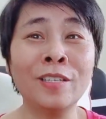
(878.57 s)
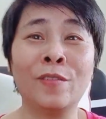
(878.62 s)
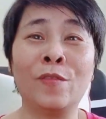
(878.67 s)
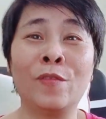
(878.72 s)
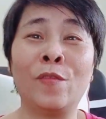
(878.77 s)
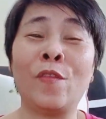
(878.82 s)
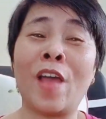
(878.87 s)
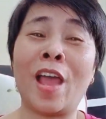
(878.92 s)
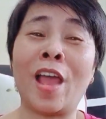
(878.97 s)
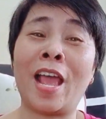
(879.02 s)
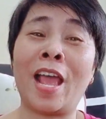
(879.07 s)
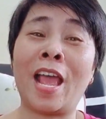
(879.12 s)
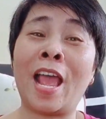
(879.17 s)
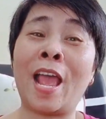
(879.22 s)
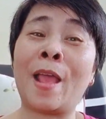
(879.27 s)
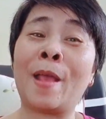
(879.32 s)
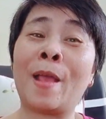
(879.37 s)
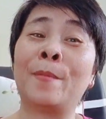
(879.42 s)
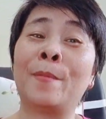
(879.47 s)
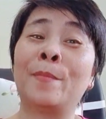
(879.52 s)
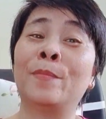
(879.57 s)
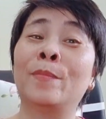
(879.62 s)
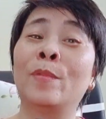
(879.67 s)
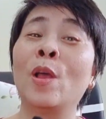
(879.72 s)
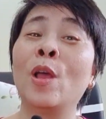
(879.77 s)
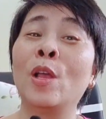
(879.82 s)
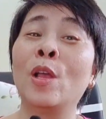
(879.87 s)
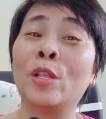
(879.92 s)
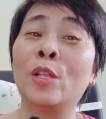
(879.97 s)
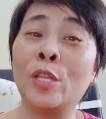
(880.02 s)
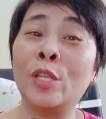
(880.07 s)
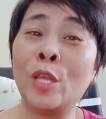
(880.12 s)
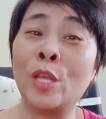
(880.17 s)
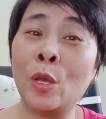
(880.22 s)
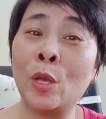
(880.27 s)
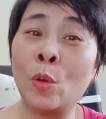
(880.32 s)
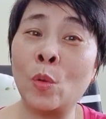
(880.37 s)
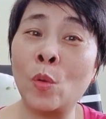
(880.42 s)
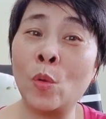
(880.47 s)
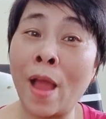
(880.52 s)
về em
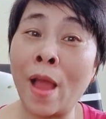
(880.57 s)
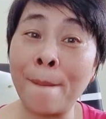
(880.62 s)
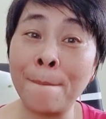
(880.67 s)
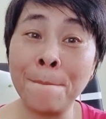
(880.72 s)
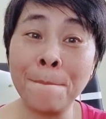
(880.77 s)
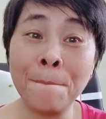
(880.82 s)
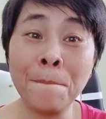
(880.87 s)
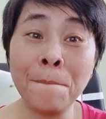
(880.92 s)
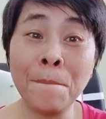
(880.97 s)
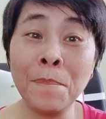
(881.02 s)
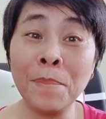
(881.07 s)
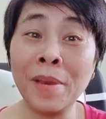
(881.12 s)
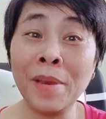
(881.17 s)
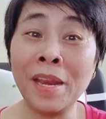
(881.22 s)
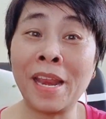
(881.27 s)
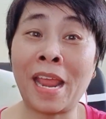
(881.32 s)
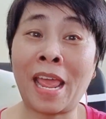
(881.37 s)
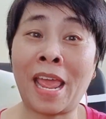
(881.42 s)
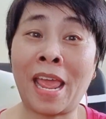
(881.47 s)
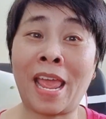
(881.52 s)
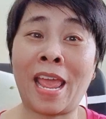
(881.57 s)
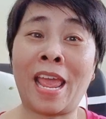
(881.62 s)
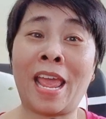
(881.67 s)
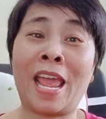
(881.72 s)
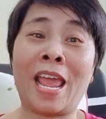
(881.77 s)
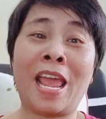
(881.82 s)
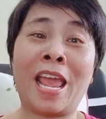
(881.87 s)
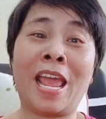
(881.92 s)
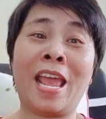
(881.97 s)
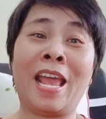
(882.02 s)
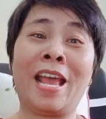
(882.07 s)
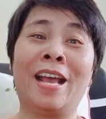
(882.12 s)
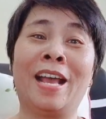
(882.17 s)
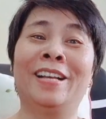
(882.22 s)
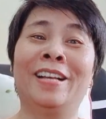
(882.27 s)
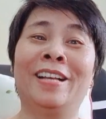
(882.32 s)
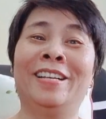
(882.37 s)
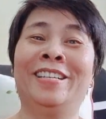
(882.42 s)
nhiều lắm nè